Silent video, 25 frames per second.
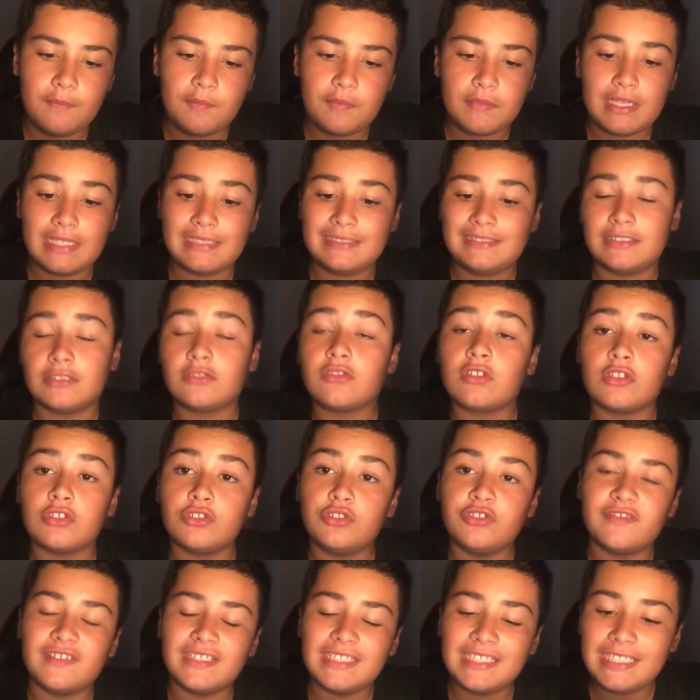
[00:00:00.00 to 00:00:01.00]
nel settore
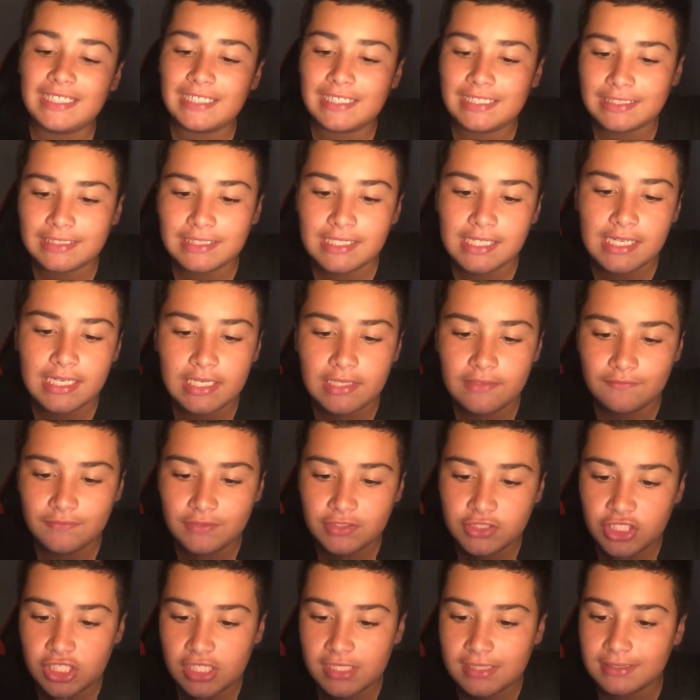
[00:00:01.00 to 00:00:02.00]
giovanile del
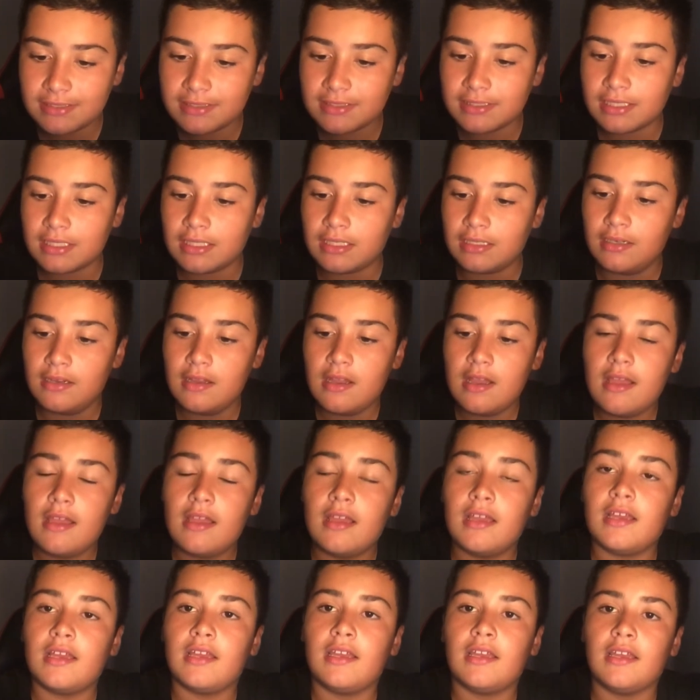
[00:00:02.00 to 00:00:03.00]
Vicenza
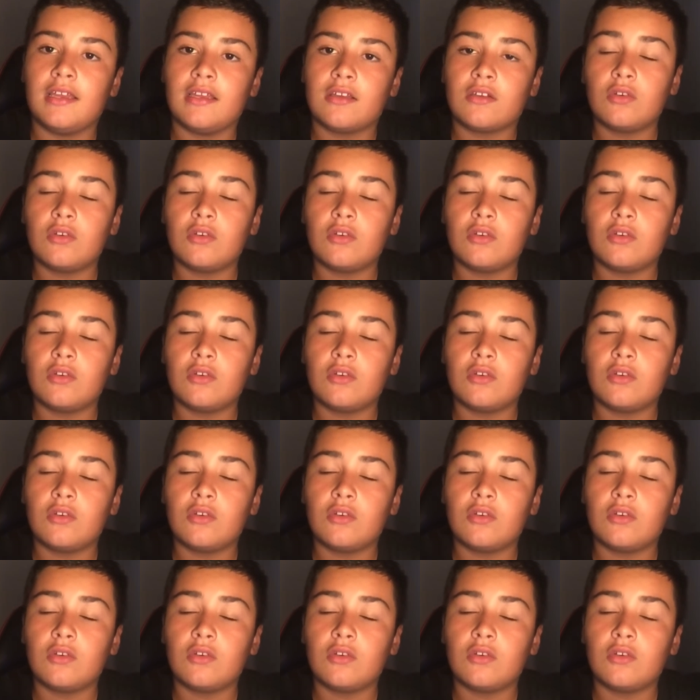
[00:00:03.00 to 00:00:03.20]
eh,